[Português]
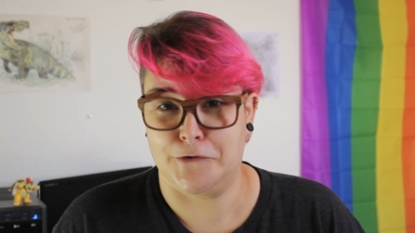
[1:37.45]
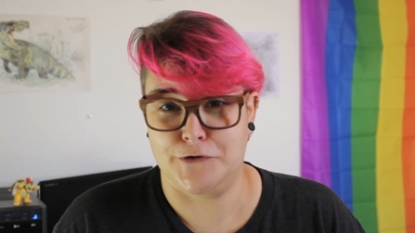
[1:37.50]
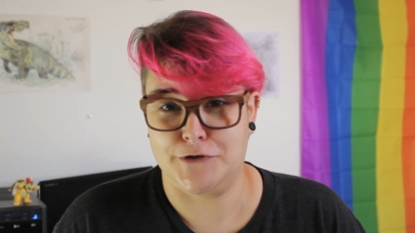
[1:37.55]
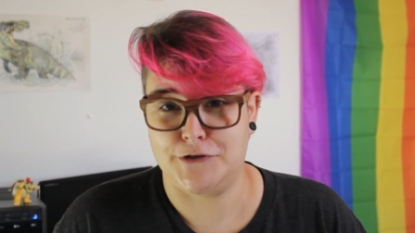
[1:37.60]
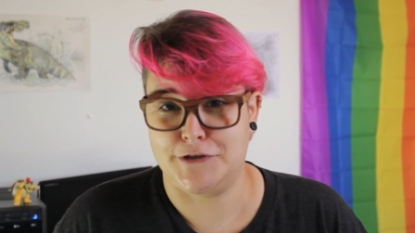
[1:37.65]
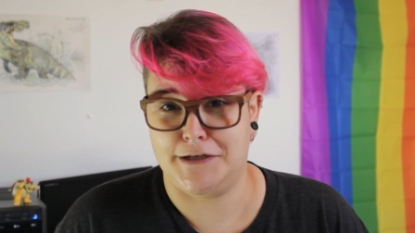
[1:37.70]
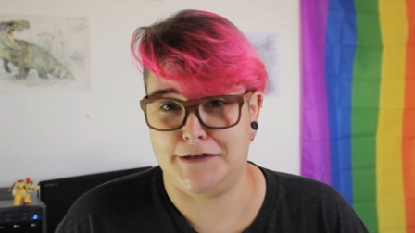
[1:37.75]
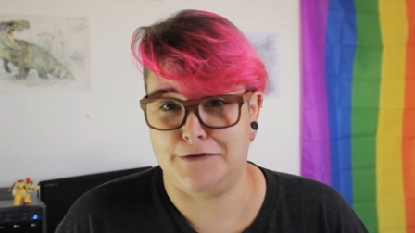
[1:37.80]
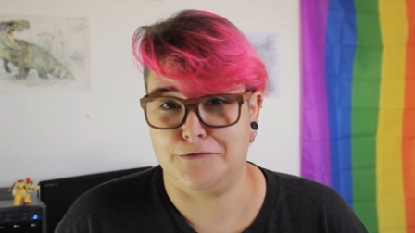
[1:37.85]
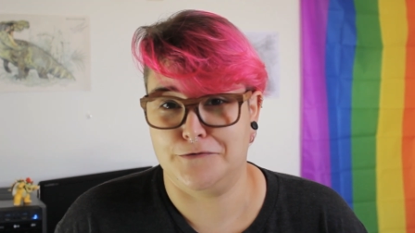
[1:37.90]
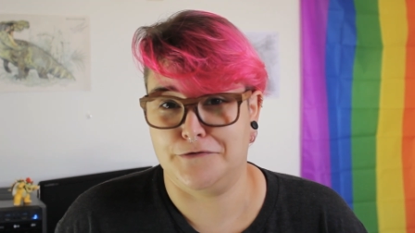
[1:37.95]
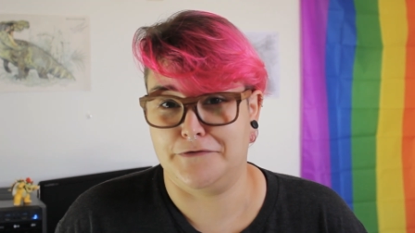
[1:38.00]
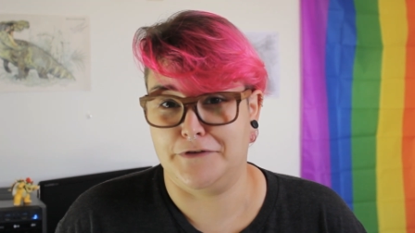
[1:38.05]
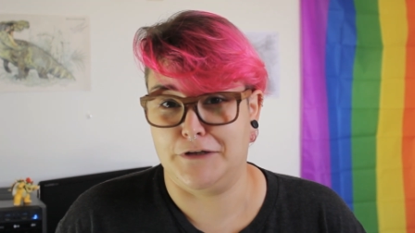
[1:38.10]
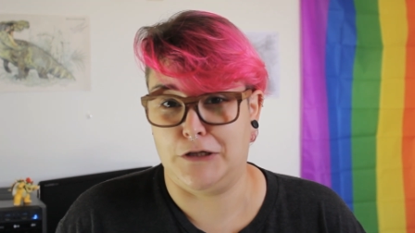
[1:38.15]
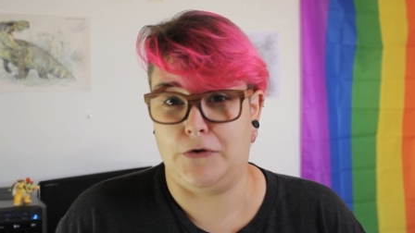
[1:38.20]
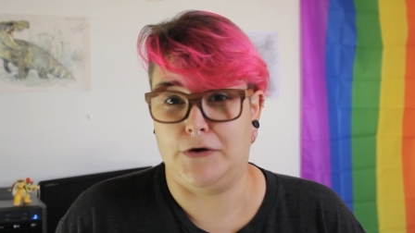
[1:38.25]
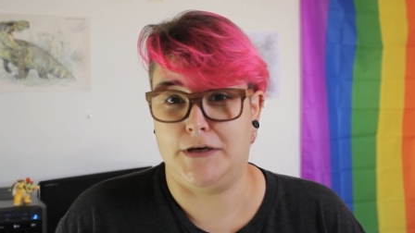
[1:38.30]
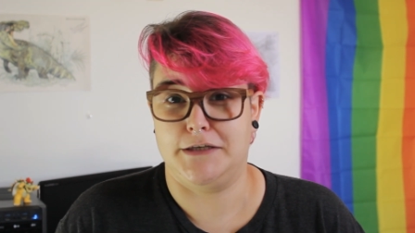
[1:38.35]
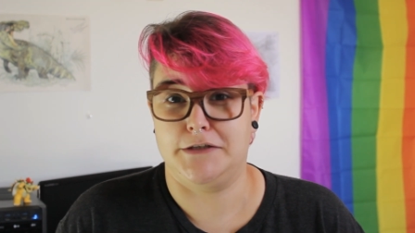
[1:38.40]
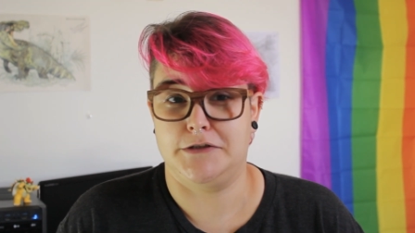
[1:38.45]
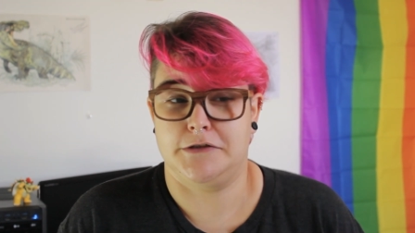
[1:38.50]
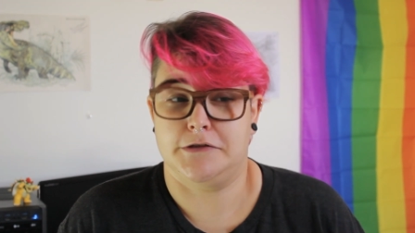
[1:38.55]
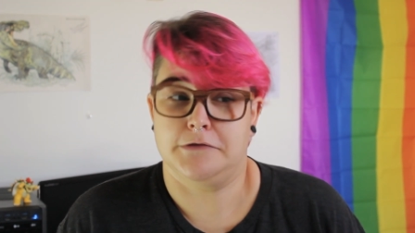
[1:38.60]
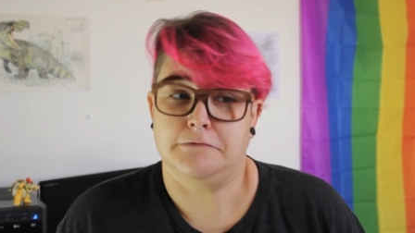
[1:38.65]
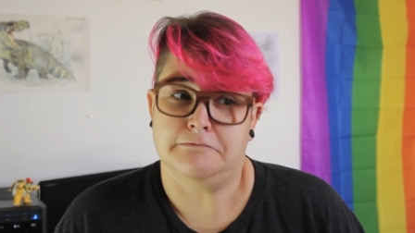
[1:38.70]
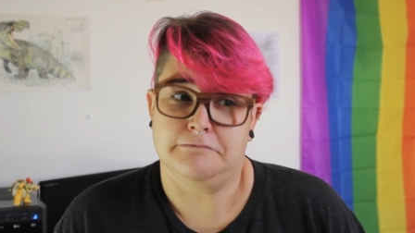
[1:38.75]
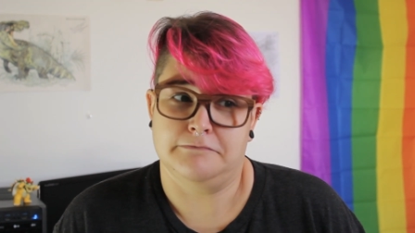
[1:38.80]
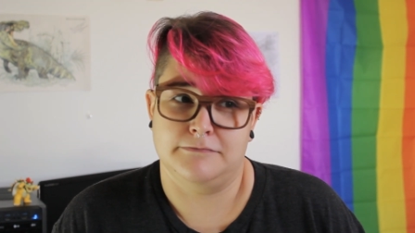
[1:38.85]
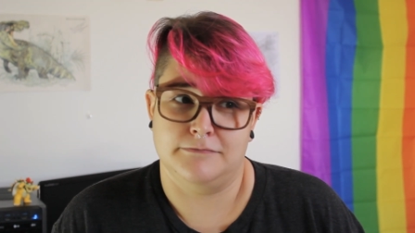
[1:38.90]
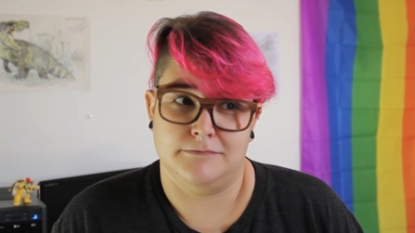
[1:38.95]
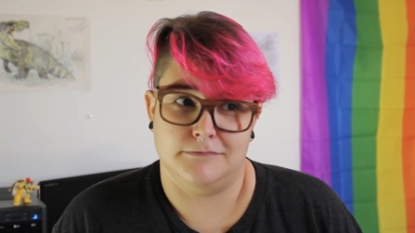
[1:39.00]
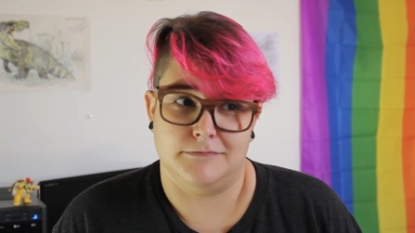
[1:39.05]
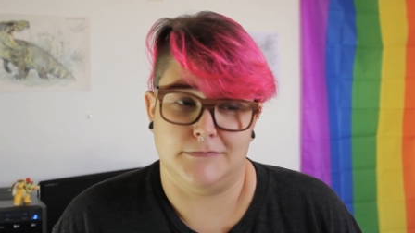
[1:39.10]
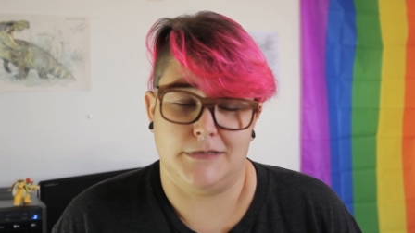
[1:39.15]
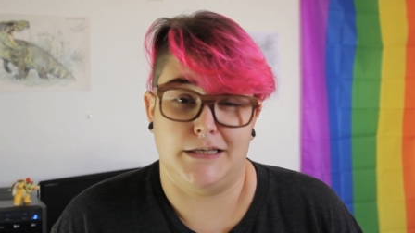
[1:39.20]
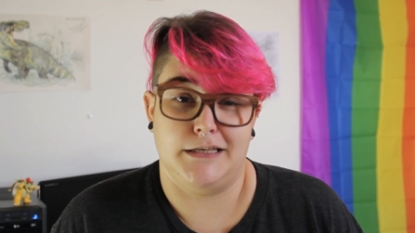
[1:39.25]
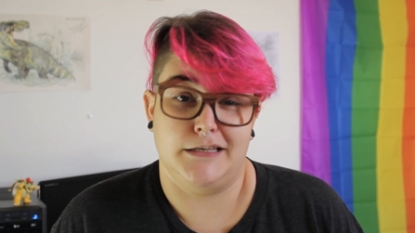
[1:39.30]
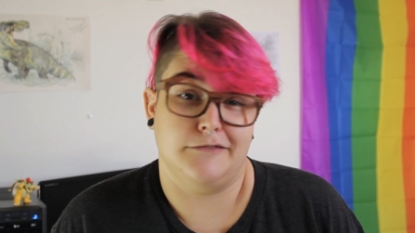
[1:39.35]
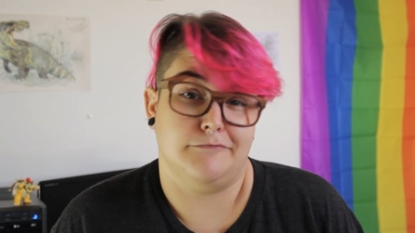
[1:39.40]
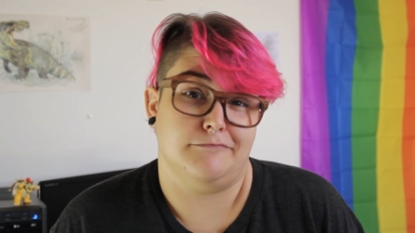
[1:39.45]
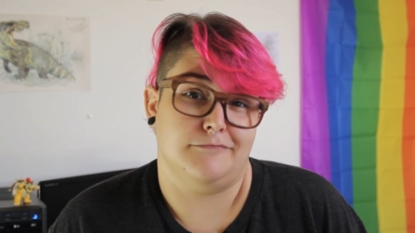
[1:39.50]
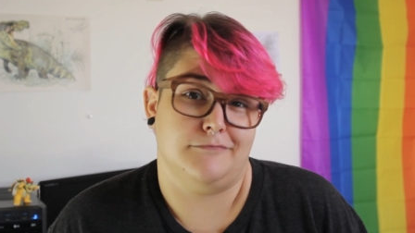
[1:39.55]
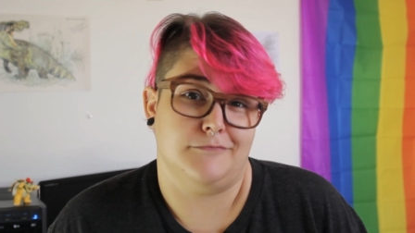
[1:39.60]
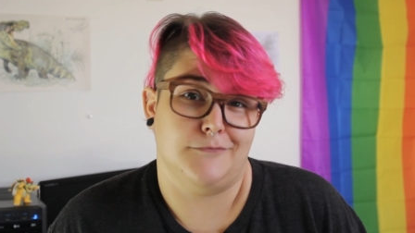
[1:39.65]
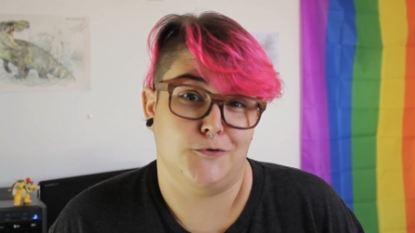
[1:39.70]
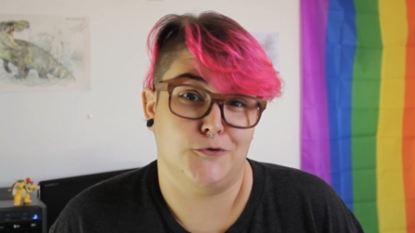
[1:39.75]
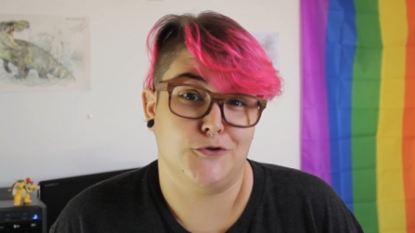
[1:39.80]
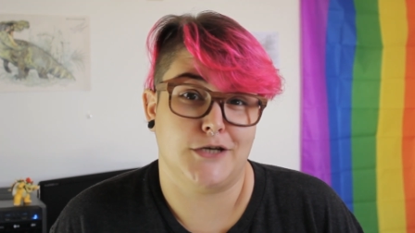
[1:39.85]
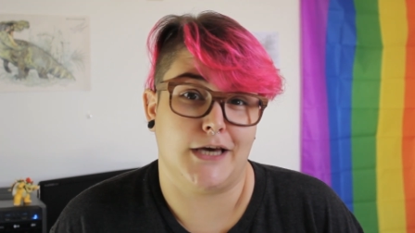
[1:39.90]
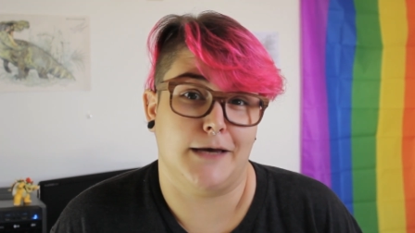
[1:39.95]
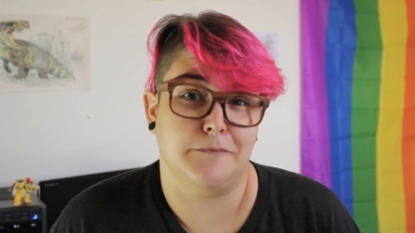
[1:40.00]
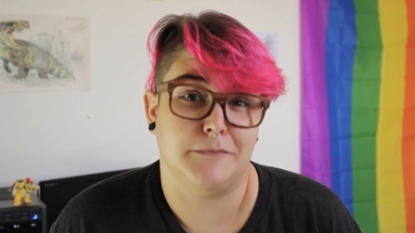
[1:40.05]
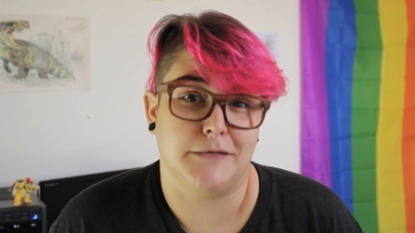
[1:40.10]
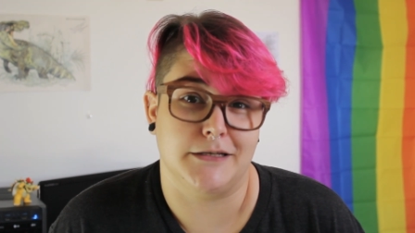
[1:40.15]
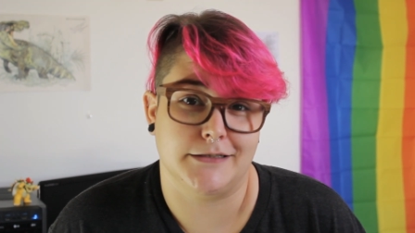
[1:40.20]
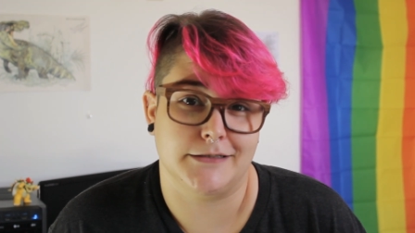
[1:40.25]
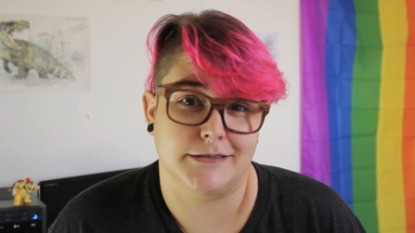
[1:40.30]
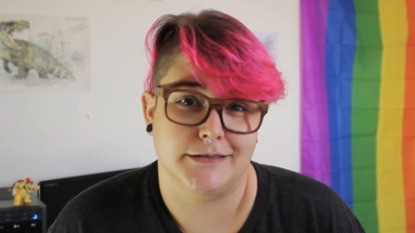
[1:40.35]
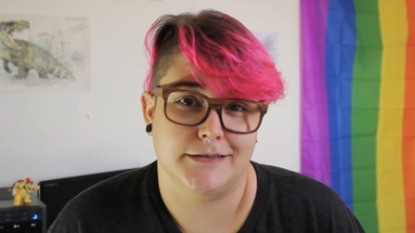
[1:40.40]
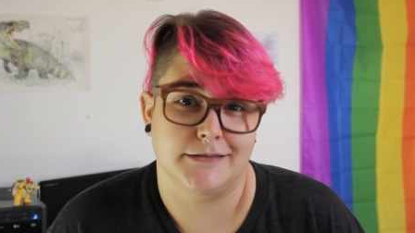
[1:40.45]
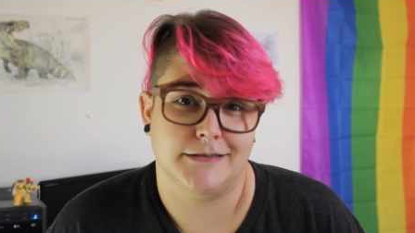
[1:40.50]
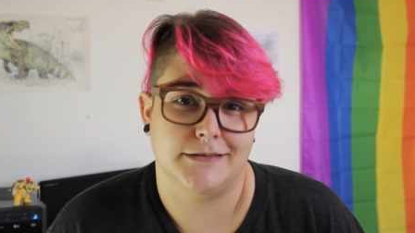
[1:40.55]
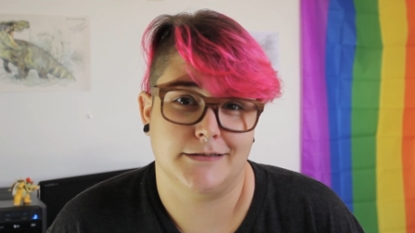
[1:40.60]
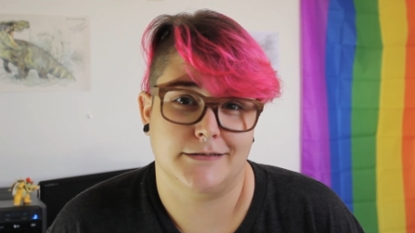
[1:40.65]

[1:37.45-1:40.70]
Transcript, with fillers: gostei dos vilões e dos répteis.